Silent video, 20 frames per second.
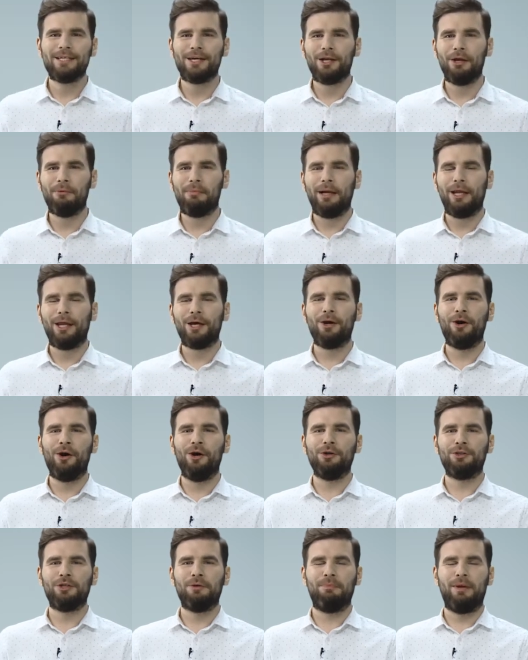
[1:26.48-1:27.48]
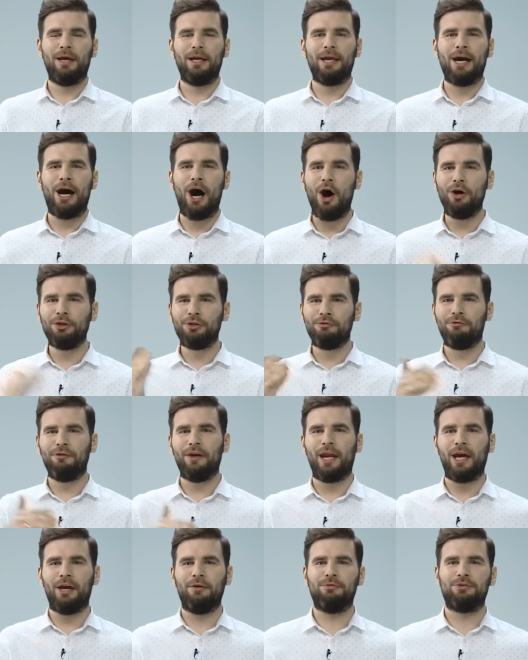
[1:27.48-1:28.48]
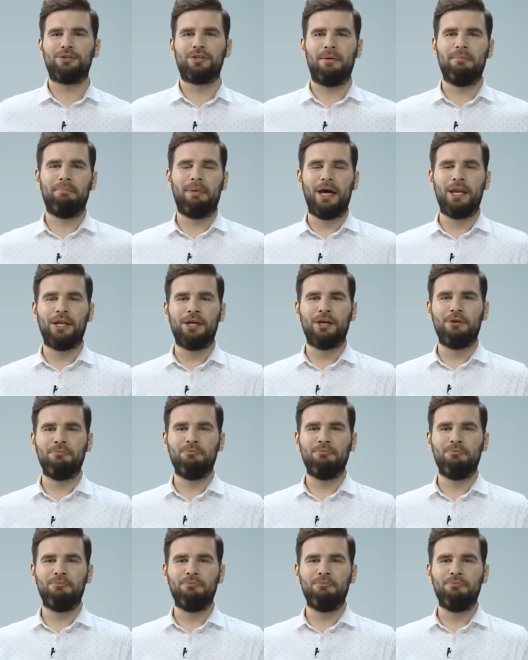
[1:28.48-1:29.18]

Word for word: globalnego ocieplenia otwierają szampany i